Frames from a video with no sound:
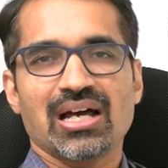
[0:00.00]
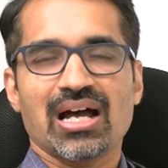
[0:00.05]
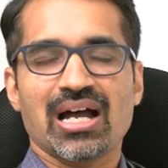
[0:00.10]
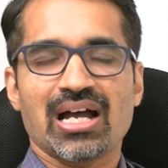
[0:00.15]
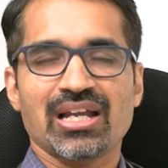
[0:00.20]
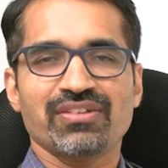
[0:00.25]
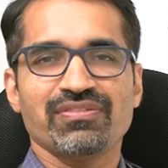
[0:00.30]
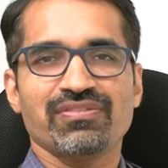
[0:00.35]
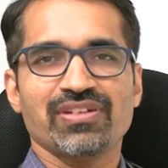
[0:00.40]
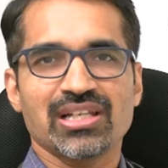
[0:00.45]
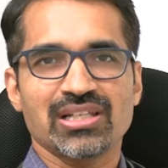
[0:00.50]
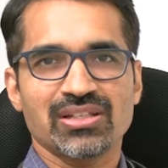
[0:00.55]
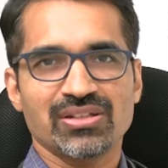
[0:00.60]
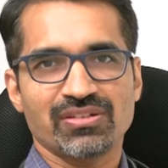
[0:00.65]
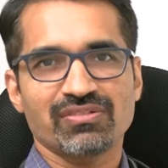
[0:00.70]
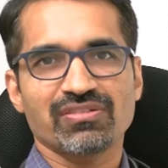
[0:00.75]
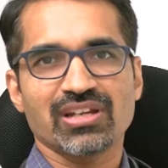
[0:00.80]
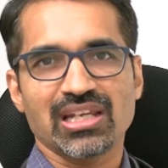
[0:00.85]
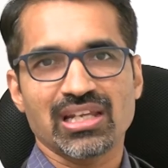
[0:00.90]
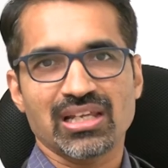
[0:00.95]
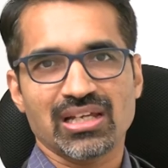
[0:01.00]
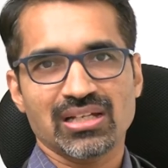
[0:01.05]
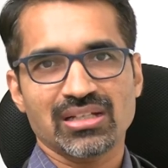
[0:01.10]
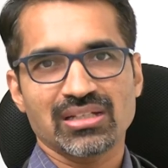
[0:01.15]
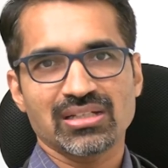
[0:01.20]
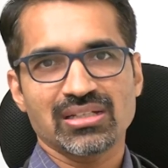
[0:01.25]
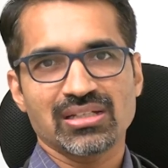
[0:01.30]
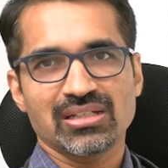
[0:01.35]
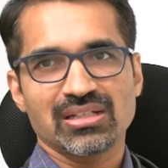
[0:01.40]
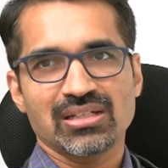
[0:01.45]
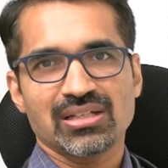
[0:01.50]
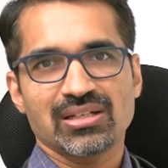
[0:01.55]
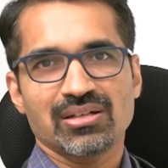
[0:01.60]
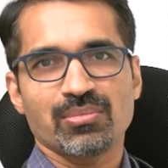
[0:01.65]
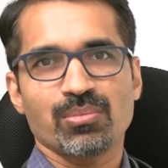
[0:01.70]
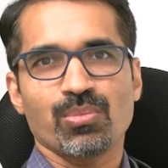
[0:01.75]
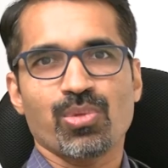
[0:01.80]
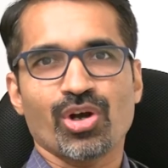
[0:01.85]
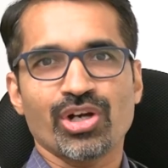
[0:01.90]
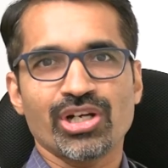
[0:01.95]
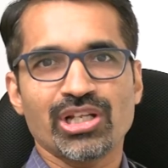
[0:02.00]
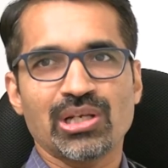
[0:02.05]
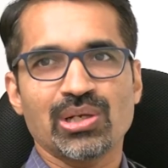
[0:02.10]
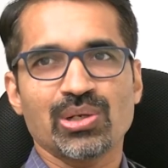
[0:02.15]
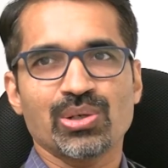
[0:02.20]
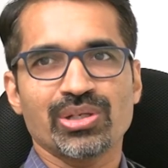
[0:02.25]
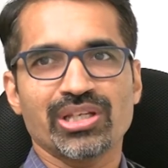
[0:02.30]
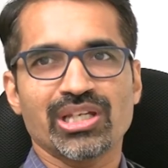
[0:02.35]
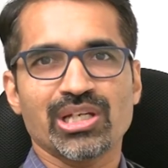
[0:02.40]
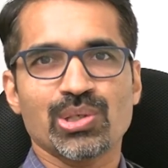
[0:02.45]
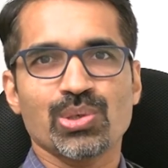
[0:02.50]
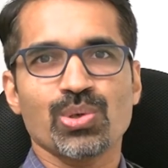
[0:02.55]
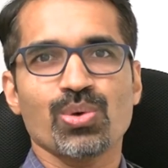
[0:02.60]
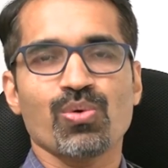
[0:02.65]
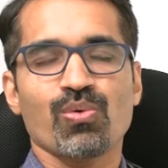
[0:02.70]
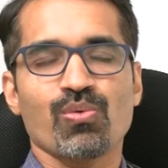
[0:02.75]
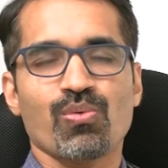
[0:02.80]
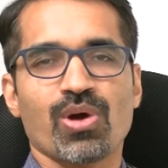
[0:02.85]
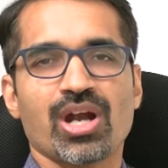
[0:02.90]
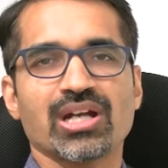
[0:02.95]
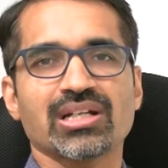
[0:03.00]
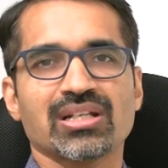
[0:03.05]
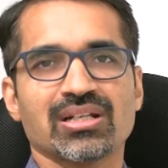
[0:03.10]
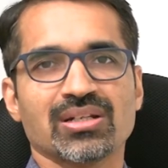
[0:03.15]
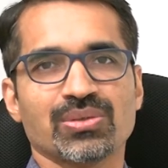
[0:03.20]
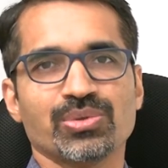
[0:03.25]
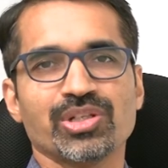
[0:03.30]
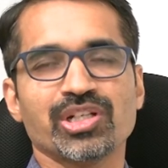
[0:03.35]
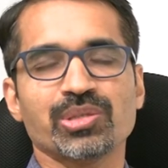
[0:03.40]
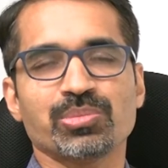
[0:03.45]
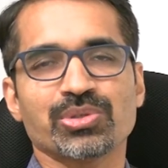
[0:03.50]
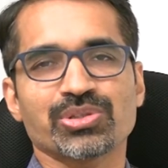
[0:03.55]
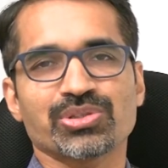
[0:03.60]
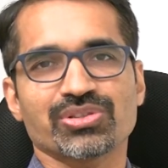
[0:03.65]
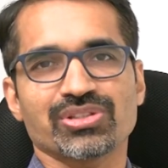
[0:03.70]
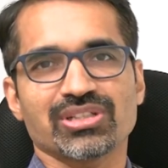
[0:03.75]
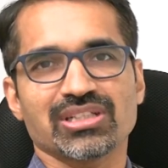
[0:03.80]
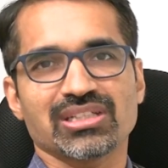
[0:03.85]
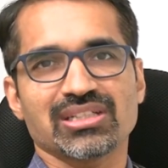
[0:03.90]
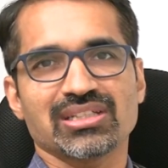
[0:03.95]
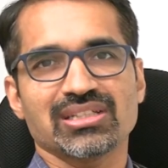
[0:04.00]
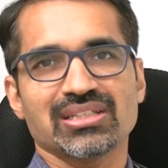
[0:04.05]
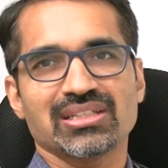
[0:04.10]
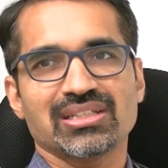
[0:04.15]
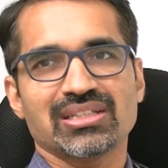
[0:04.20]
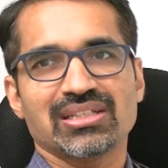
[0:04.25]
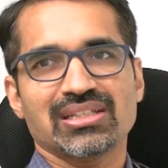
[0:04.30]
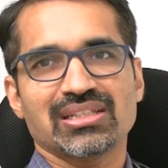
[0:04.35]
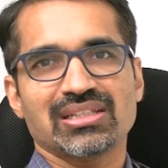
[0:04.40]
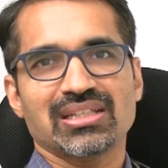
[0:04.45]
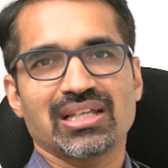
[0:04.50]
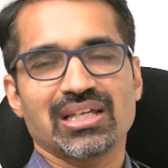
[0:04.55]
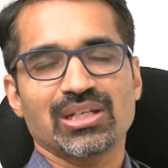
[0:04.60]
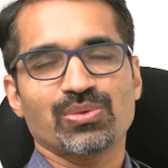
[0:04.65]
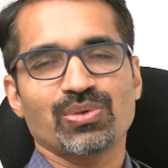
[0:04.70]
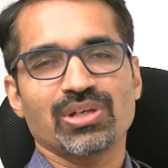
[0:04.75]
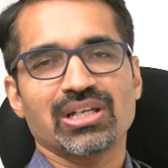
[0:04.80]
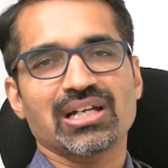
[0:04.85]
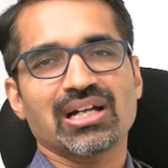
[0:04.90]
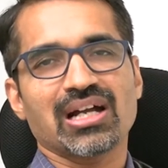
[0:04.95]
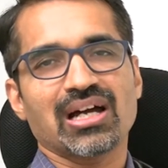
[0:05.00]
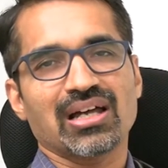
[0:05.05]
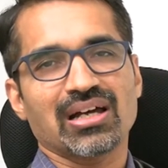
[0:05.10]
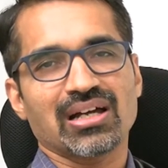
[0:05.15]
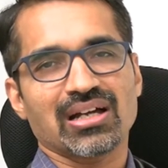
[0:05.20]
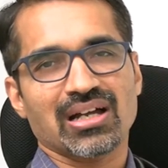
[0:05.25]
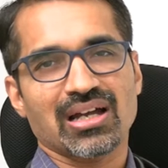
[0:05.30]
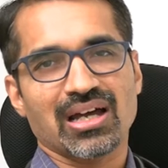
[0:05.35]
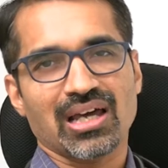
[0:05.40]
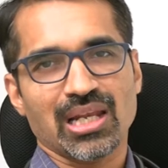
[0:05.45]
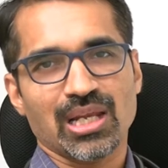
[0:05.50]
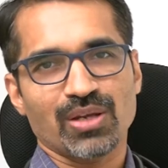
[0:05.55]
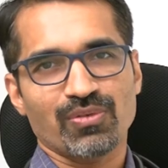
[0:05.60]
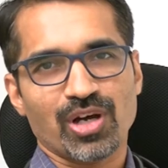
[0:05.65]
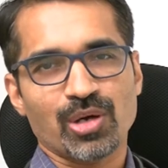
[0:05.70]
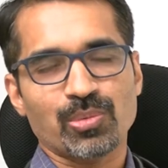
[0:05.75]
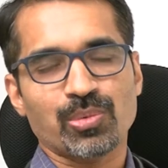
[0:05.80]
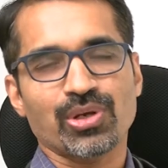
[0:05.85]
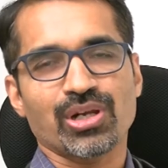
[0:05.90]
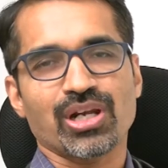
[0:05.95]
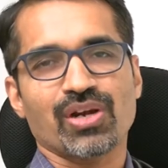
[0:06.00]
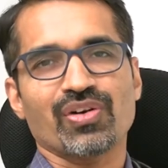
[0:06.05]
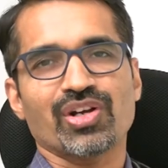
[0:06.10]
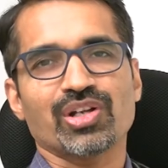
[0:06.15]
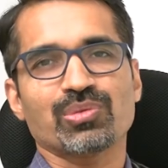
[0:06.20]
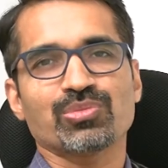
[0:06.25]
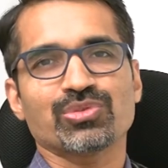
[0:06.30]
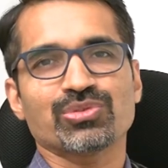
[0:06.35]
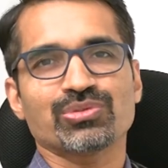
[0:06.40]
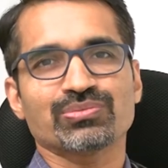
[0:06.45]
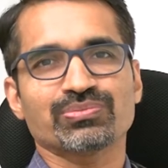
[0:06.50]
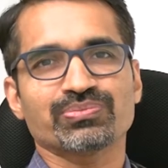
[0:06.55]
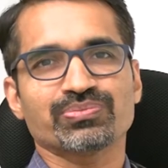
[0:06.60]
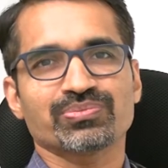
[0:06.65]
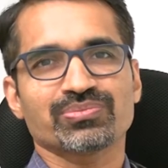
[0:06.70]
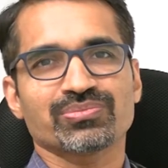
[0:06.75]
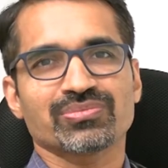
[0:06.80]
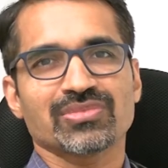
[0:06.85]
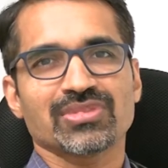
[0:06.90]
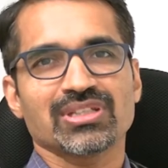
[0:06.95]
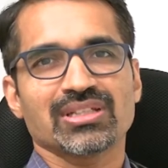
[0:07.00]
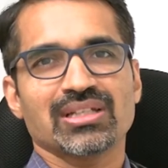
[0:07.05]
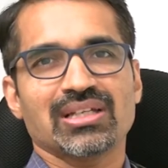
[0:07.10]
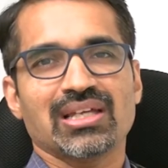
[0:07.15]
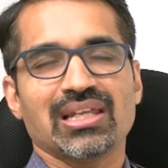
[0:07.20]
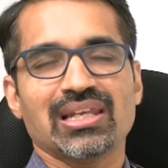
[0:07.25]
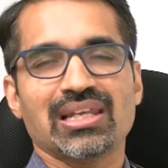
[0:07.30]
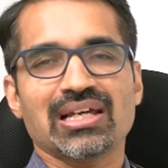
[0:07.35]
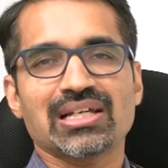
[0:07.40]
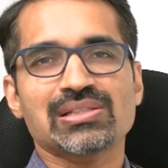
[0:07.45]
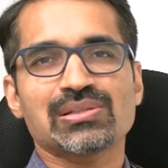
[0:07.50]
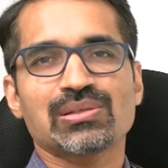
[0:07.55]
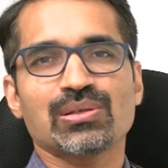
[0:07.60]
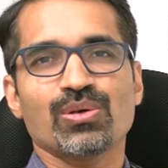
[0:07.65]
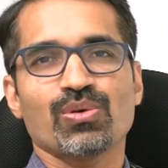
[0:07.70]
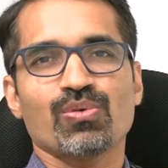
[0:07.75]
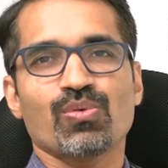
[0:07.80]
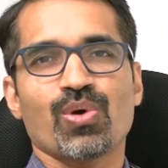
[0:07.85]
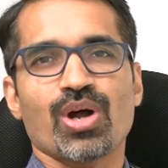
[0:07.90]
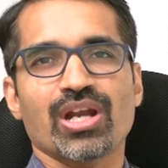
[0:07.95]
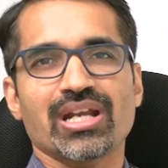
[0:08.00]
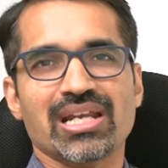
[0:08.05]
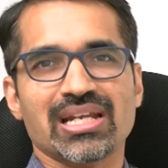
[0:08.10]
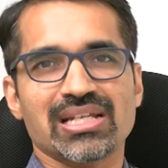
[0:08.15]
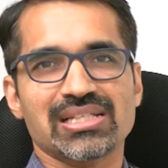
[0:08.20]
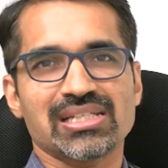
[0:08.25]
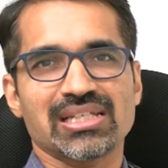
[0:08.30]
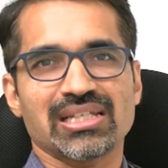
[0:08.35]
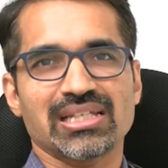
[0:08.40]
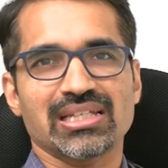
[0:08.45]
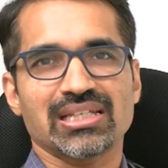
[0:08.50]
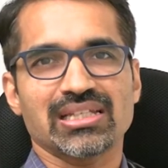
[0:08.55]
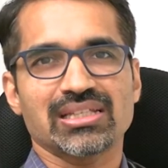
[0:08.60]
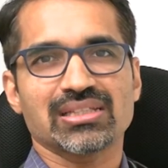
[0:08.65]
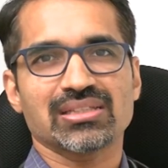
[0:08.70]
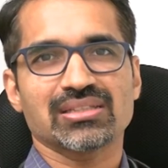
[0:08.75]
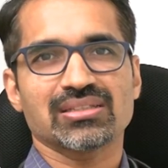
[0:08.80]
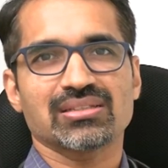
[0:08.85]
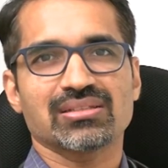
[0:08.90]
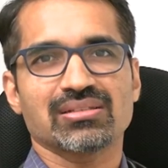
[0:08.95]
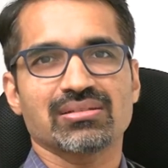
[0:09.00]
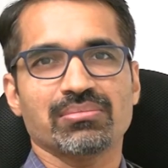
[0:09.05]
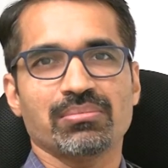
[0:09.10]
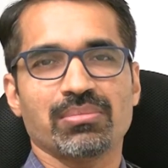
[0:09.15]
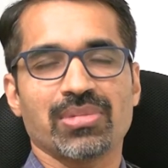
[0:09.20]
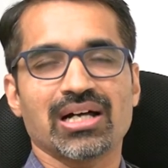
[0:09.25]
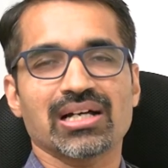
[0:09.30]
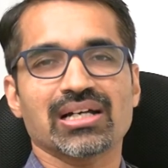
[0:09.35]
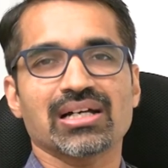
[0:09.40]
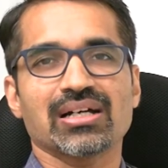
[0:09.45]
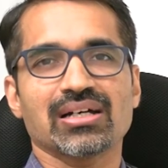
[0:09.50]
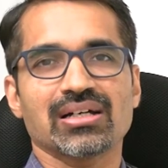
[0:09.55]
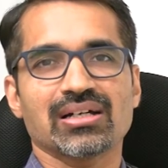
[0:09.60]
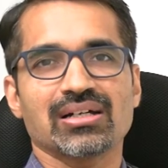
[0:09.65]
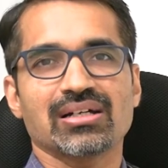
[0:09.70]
హార్ట్ ఫెయిల్యూర్ వల్ల బాడీలో ఎక్కువ వాటర్ ఉండిపోతుంది దానివల్ల కా కాళ్ళ వాపులు రావడము లంగ్స్లో వాటర్ చేరి బాగా